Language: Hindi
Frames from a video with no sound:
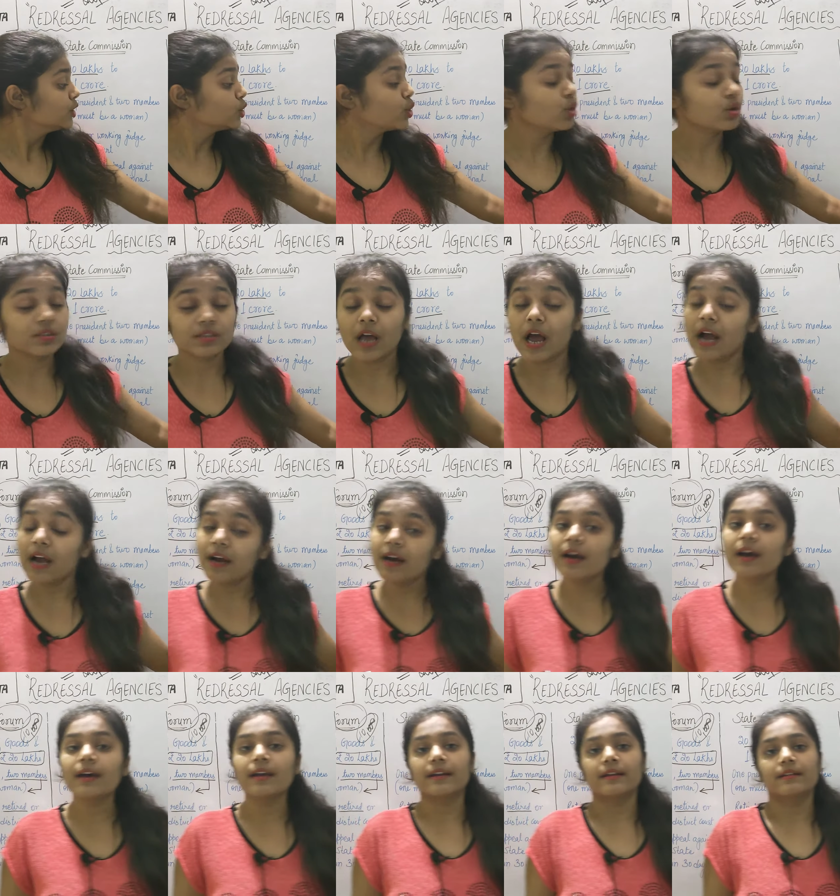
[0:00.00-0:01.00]
तो
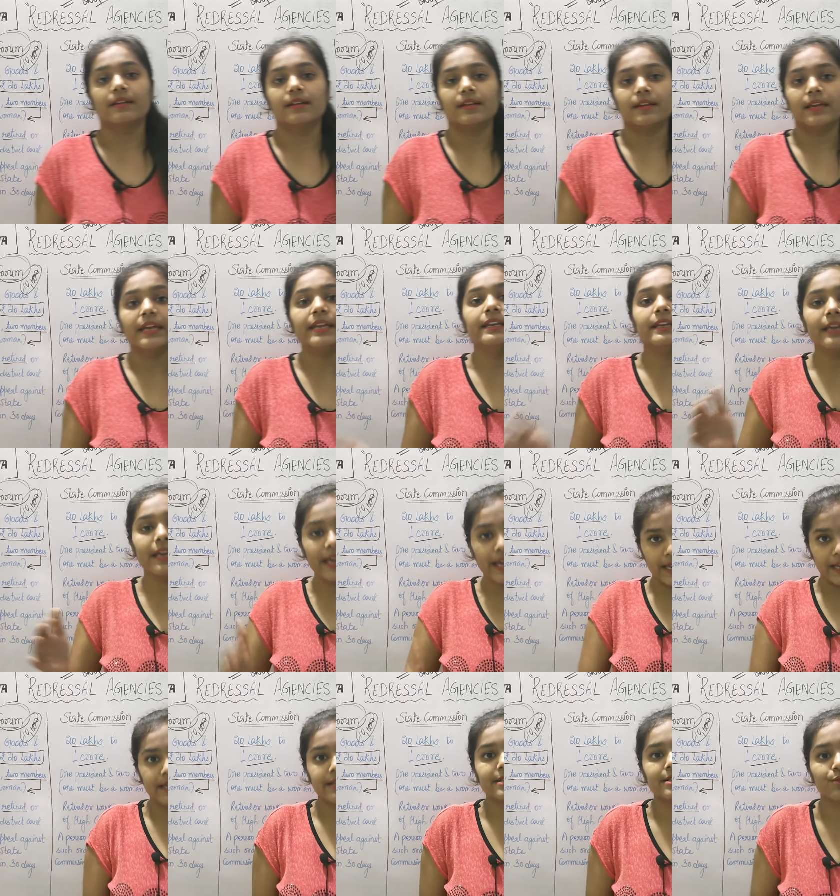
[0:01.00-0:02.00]
अगर इन
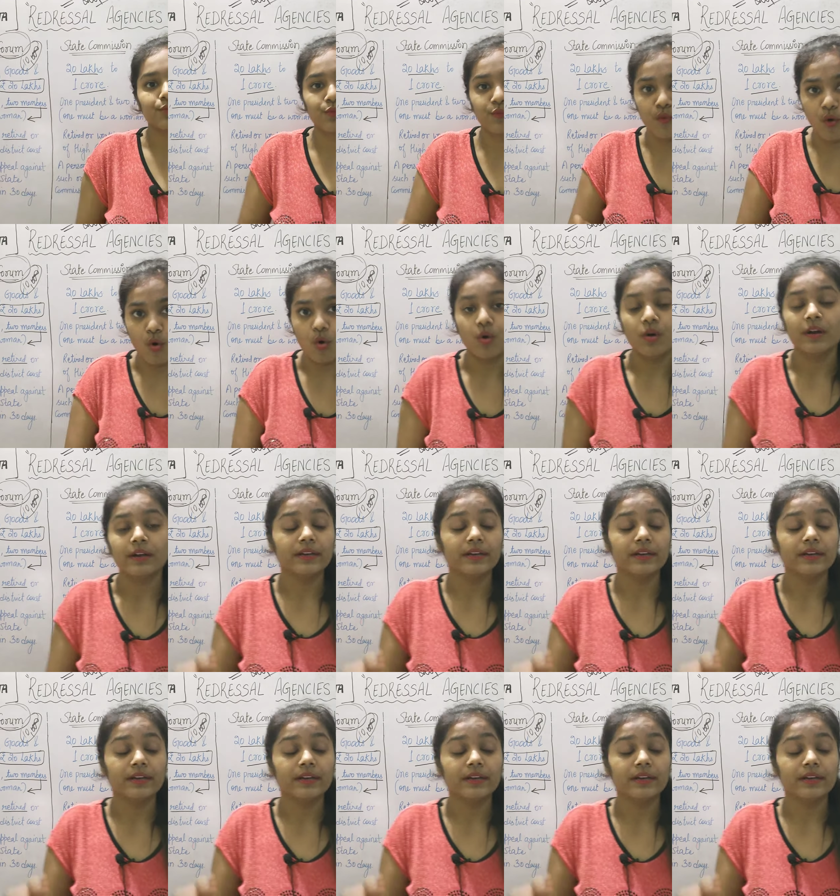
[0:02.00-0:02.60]
केस वो